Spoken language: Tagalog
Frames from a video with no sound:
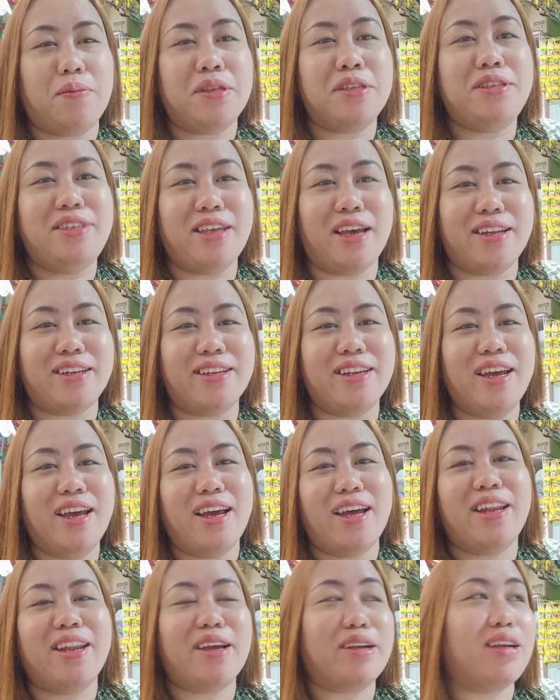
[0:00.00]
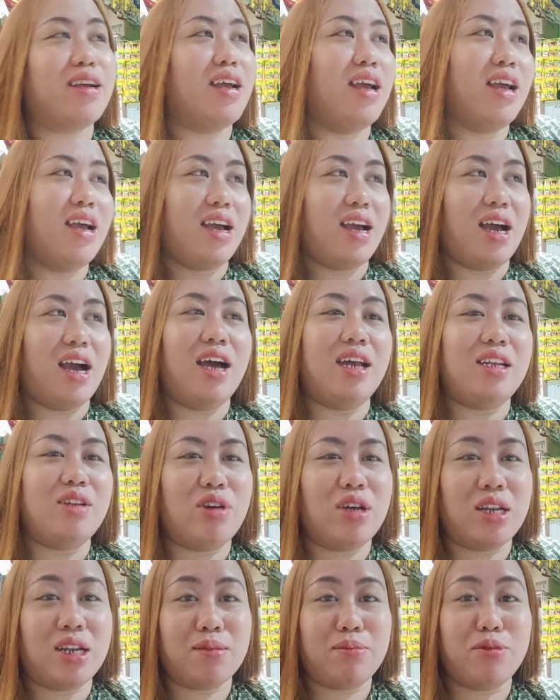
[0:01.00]
minsan nag uh, ano
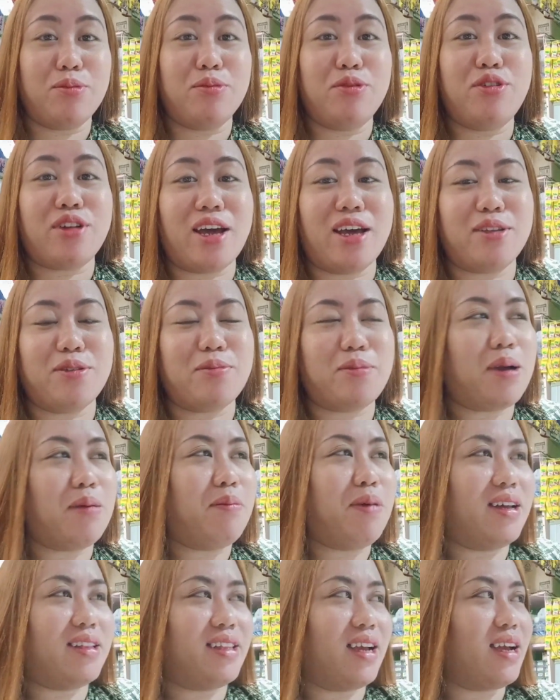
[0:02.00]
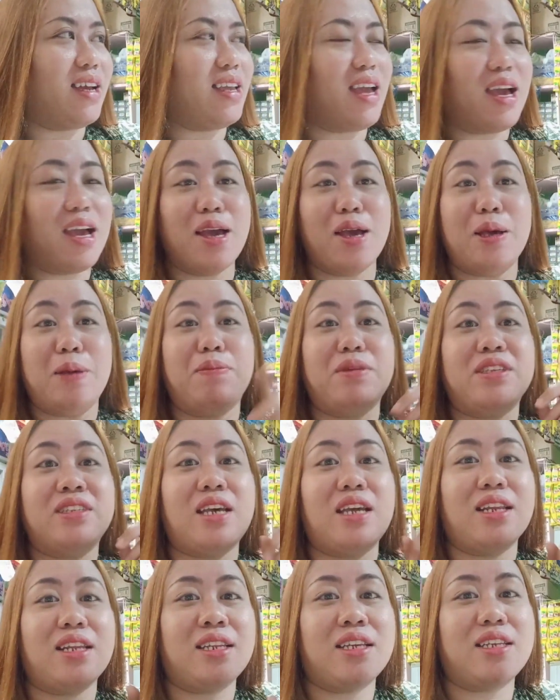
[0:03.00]
ha nagbumura yung mga bata kaya
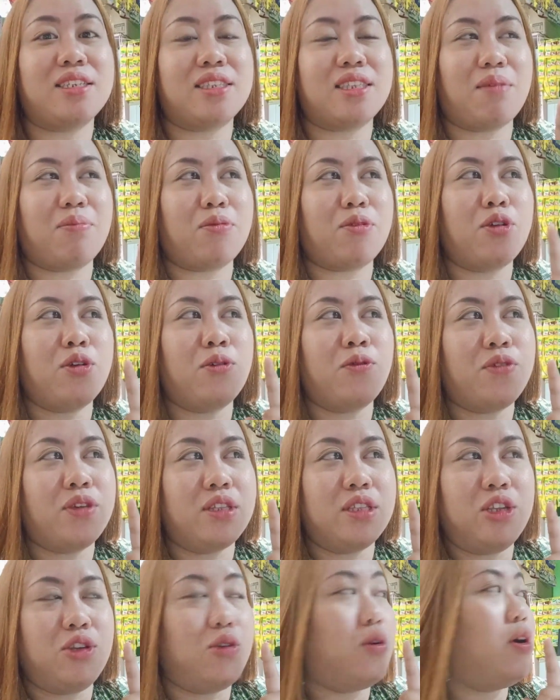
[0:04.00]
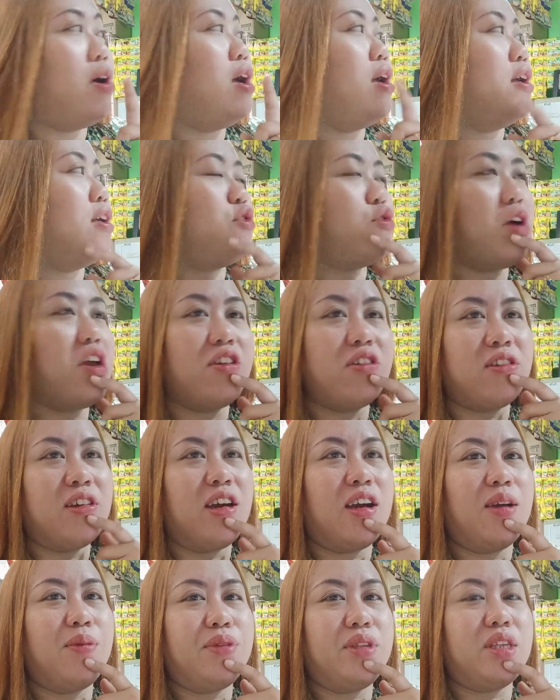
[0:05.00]
minsan ini-stop ko yung video. So, ayun
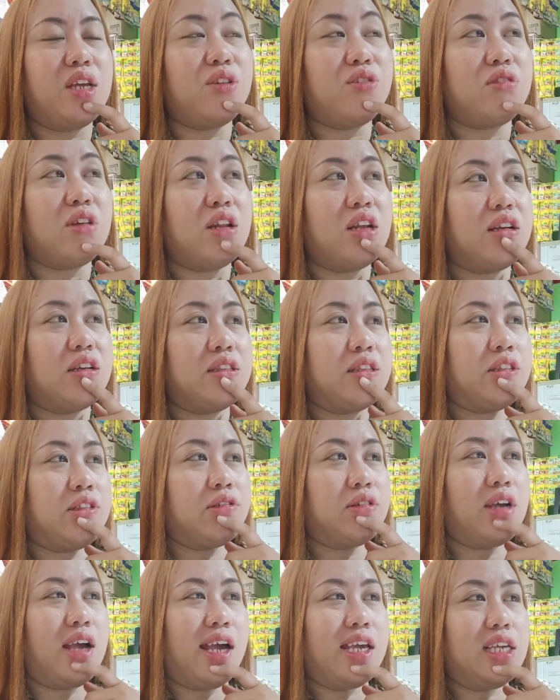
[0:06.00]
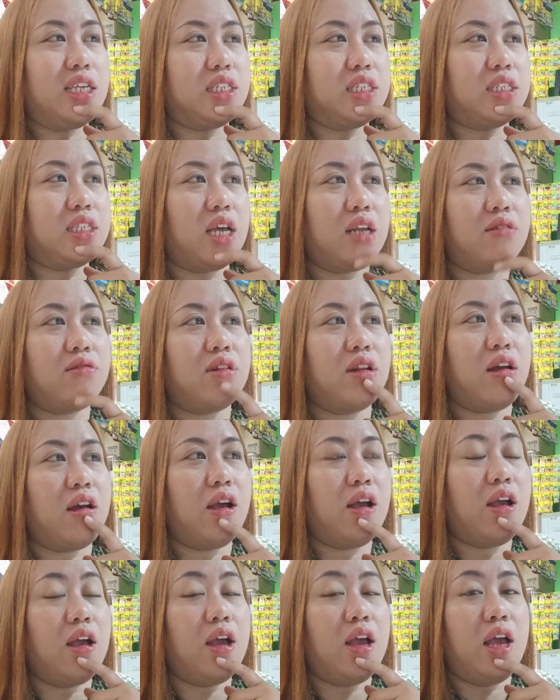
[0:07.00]
nga, min, ano talaga dito guys, ano na,
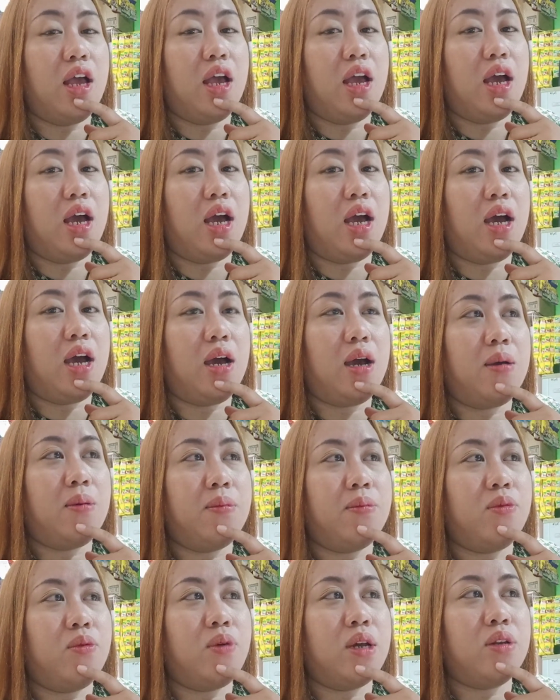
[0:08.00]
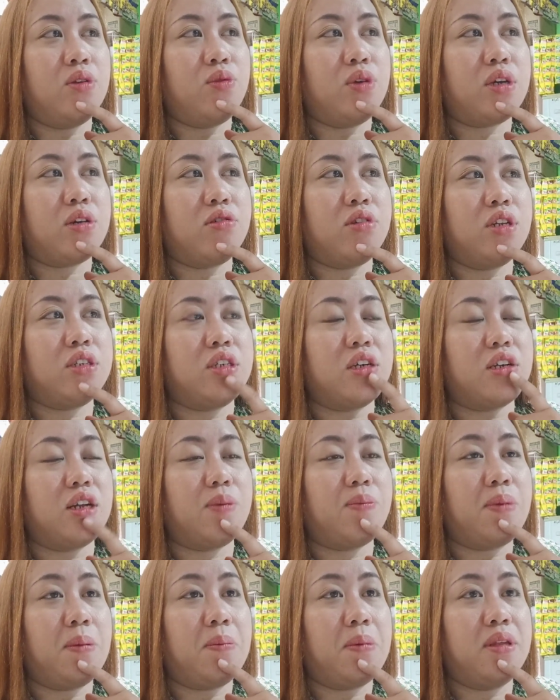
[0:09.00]
um, one week ko na siyang
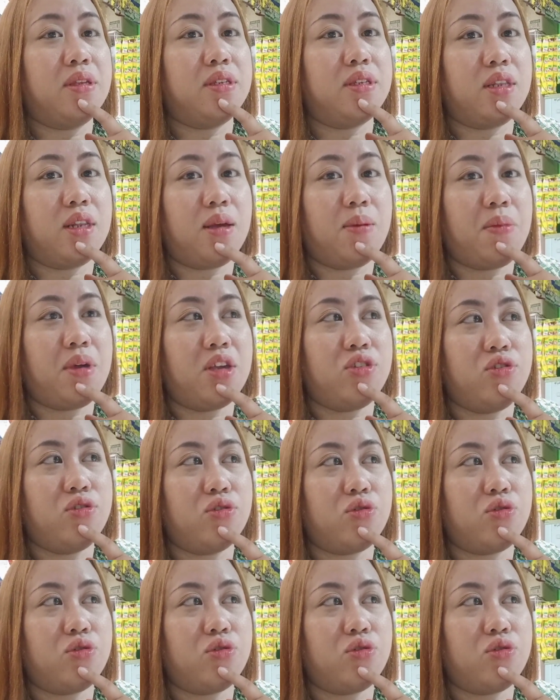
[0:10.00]
napapansin na medyo